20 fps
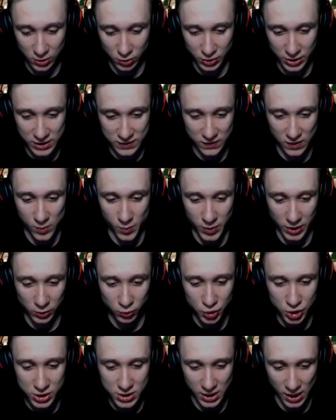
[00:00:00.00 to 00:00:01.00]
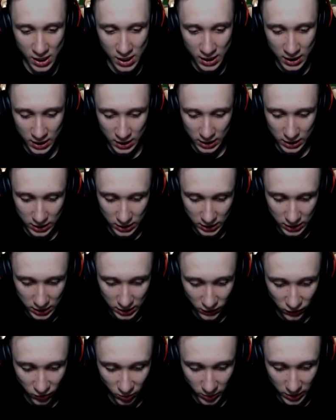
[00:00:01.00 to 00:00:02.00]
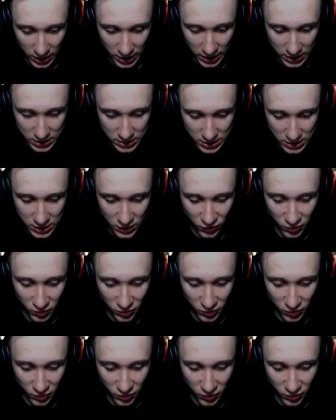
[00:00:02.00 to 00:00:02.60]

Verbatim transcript: у нас с вами получится. И в магазине, в